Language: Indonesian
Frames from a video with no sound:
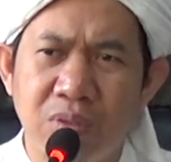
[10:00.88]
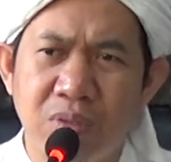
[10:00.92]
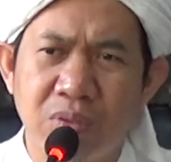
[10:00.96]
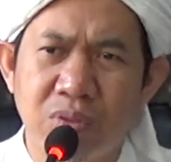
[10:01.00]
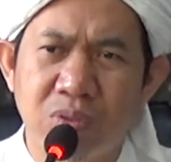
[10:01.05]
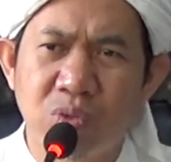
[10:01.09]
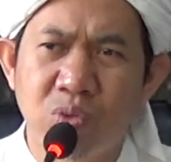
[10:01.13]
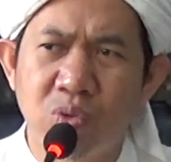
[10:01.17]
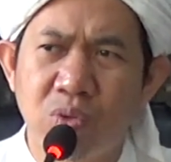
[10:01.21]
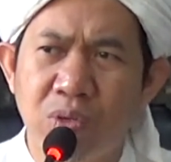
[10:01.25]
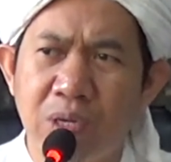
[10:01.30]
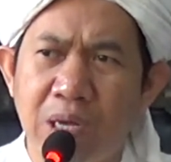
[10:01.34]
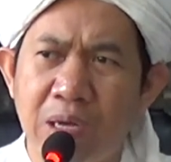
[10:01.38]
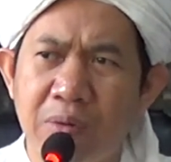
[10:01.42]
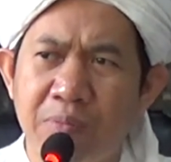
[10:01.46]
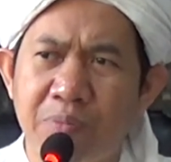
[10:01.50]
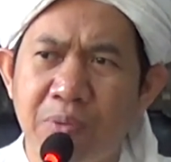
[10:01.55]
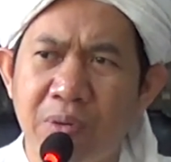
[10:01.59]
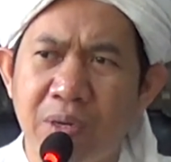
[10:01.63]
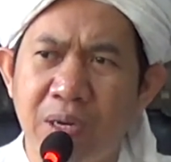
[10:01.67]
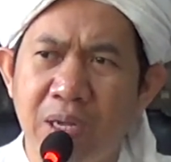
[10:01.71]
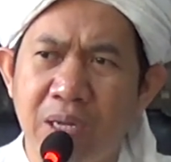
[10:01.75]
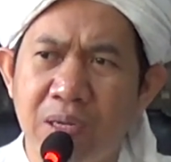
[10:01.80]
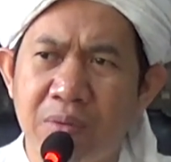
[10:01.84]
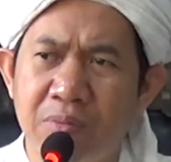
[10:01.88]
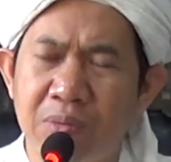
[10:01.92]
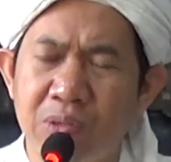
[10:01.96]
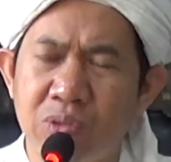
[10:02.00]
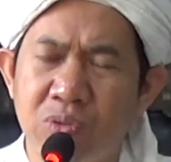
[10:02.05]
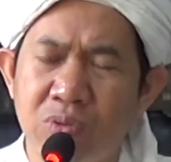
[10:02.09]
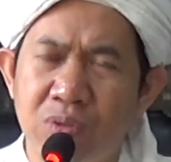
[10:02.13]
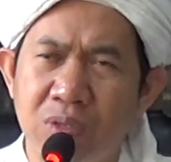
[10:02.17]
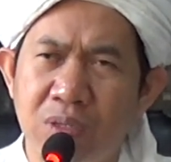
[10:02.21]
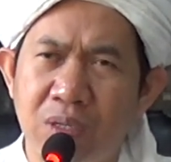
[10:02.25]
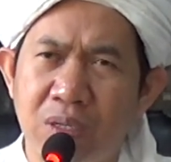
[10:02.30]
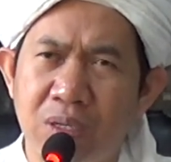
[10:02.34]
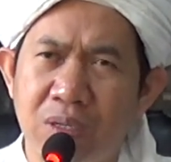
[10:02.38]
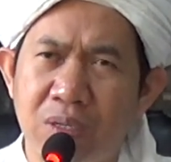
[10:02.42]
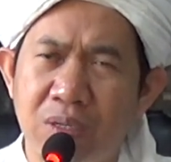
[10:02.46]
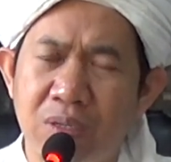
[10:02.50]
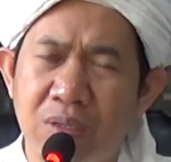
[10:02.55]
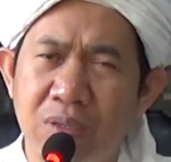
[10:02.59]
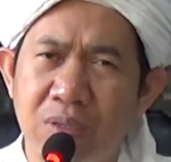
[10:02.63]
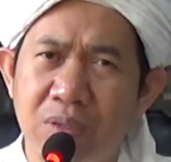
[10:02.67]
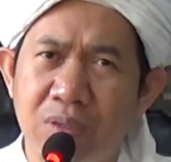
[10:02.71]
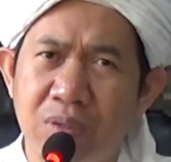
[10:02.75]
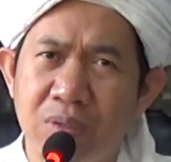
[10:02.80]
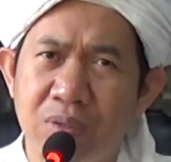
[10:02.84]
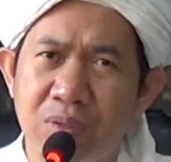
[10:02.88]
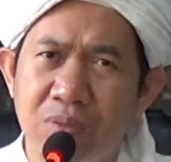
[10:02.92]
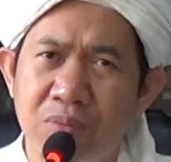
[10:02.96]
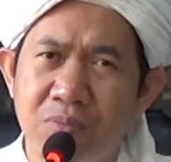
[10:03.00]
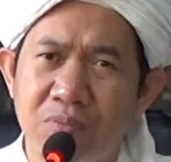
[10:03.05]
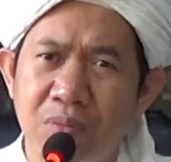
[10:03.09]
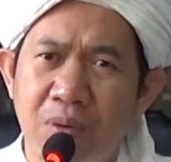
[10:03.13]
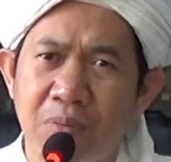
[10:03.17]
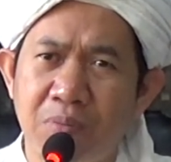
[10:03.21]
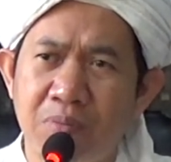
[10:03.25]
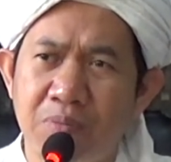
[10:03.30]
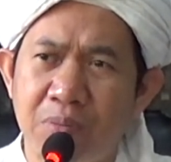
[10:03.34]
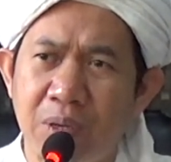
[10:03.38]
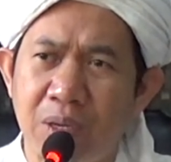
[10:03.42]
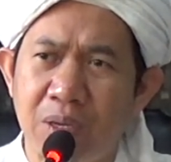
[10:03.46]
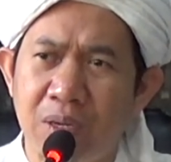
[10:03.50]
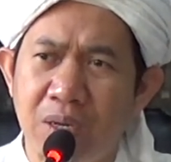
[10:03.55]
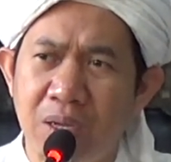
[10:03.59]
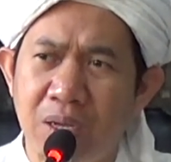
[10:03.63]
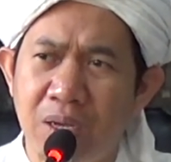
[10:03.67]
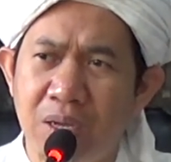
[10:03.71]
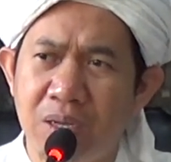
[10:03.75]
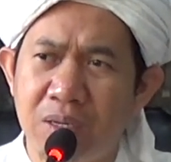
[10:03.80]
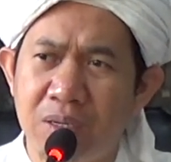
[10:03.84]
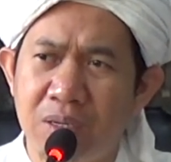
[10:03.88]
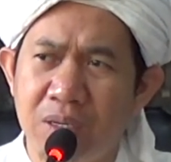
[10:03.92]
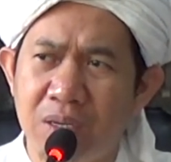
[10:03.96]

suka perang maksudnya membela